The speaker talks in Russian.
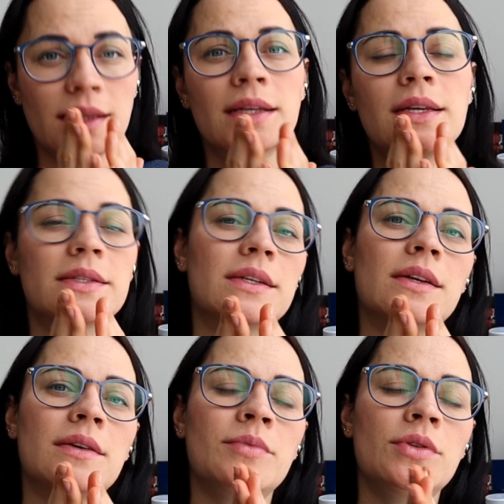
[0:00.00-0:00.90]
на
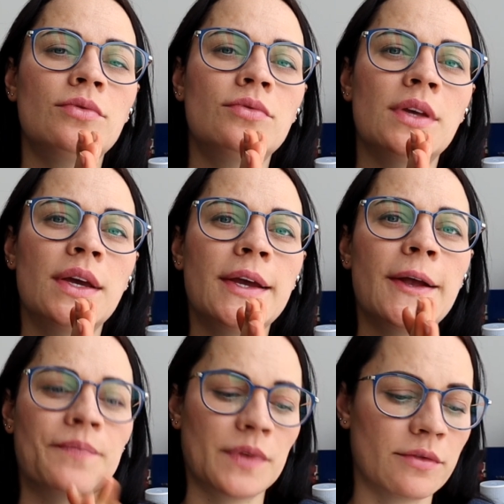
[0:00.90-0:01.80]
несколько минут –
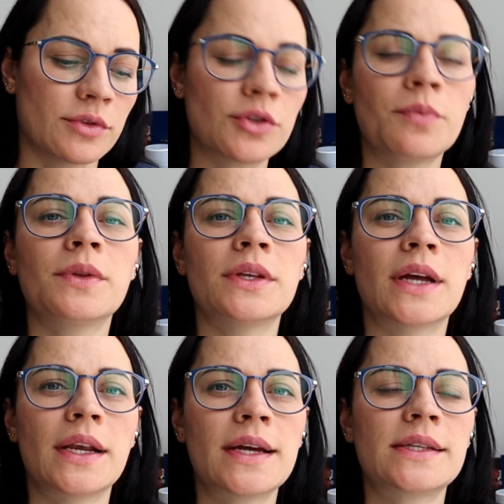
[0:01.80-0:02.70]
и вот теплые
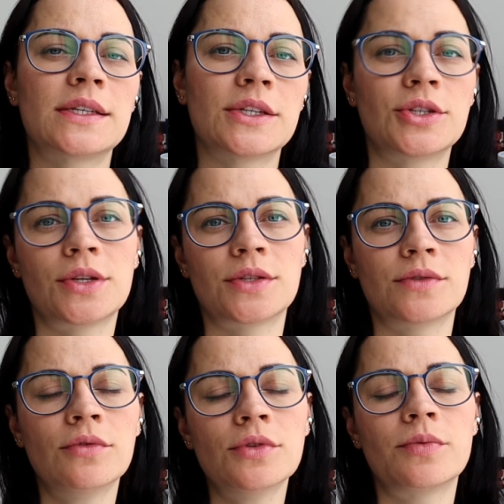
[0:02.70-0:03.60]
ингаляции через
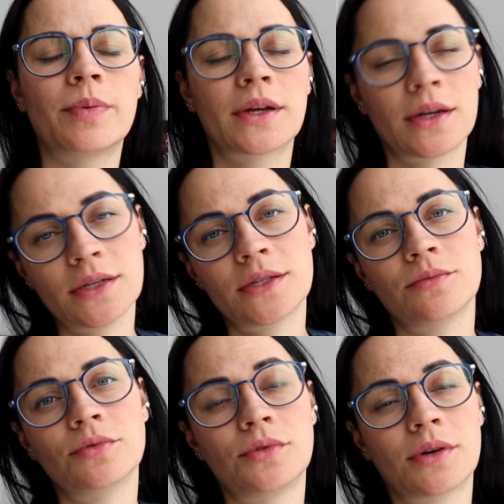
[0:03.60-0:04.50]
воду прекрасно
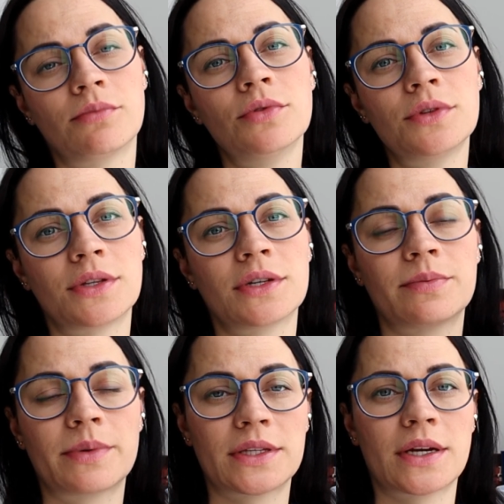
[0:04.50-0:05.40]
будут работать,
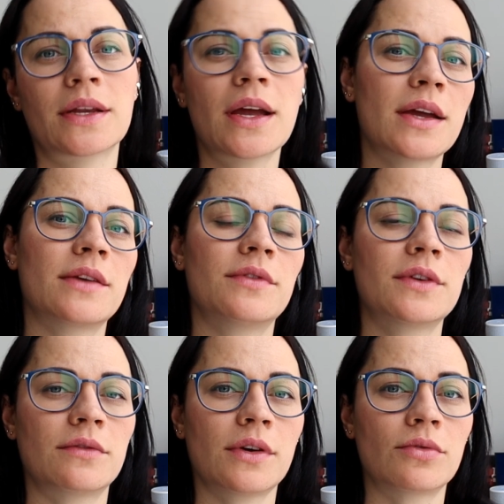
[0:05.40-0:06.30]
распространяя
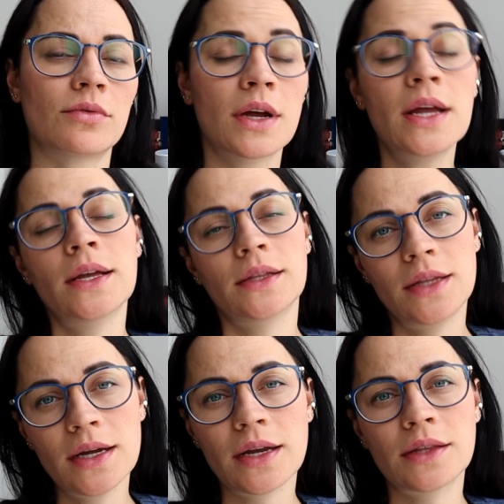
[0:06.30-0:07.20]
эфиры вокруг.
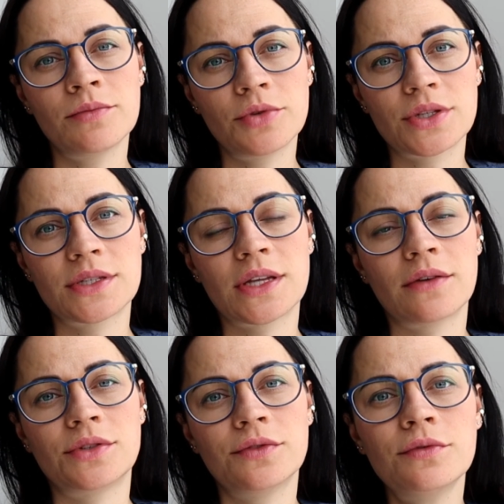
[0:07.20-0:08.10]
Да, рядом можно
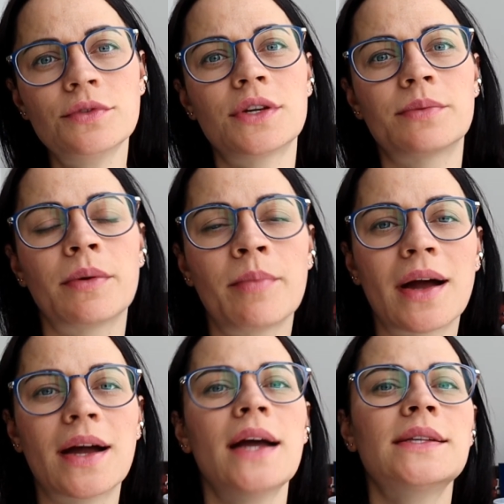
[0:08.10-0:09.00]
ставить диффузоры,
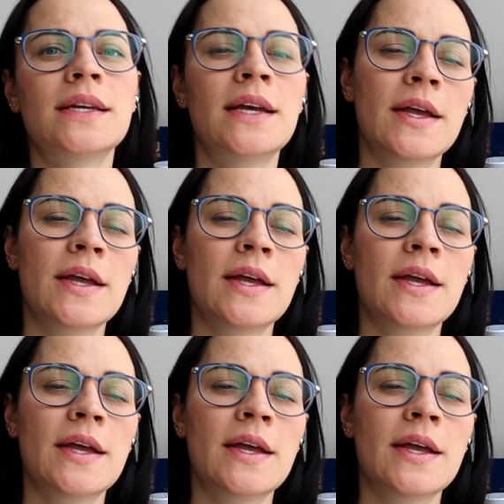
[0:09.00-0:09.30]
помогать